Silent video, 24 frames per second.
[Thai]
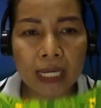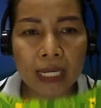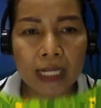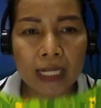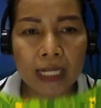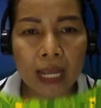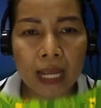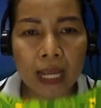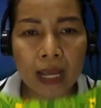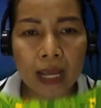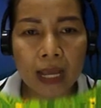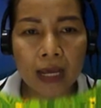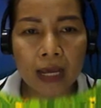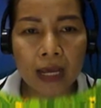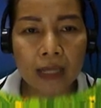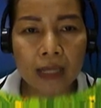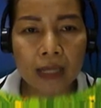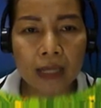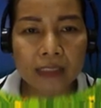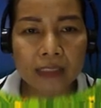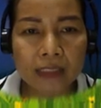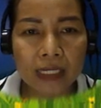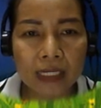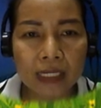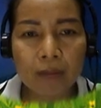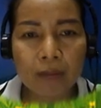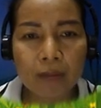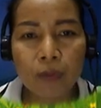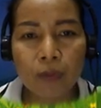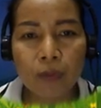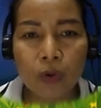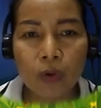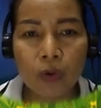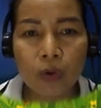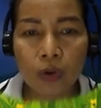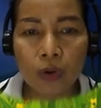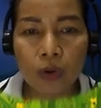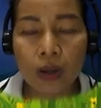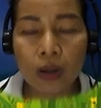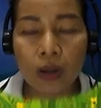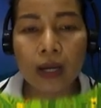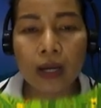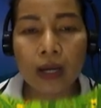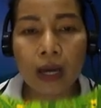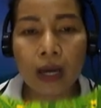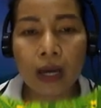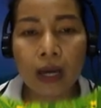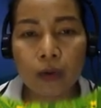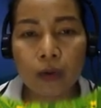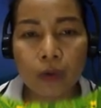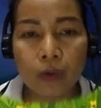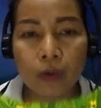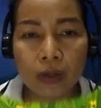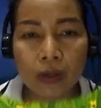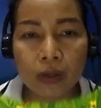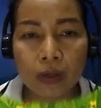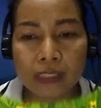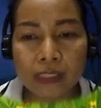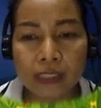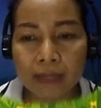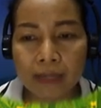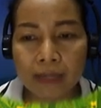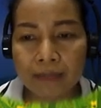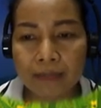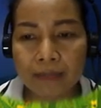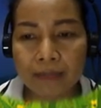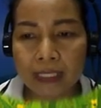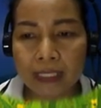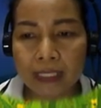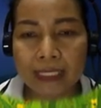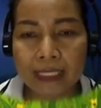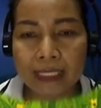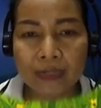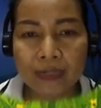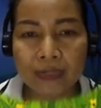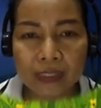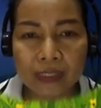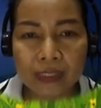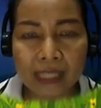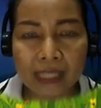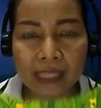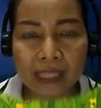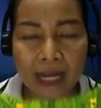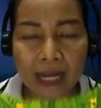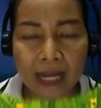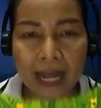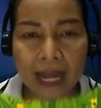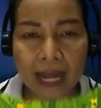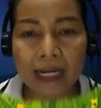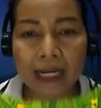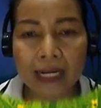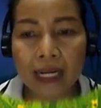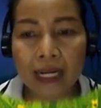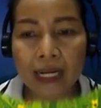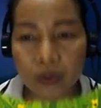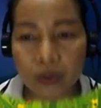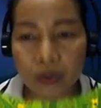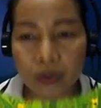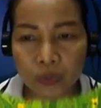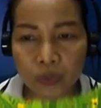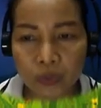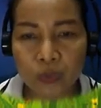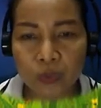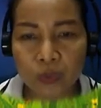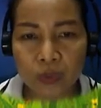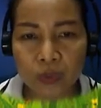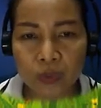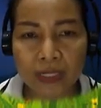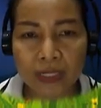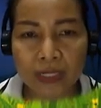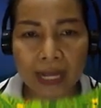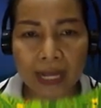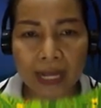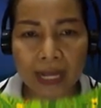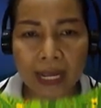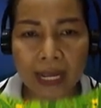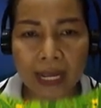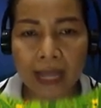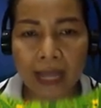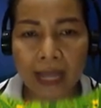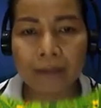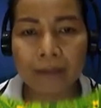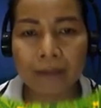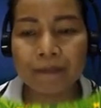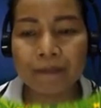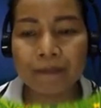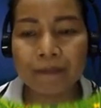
เทศสิงคโปร์ เขาก็จะมีคริสต์ศักราชให้เราดูนะคะ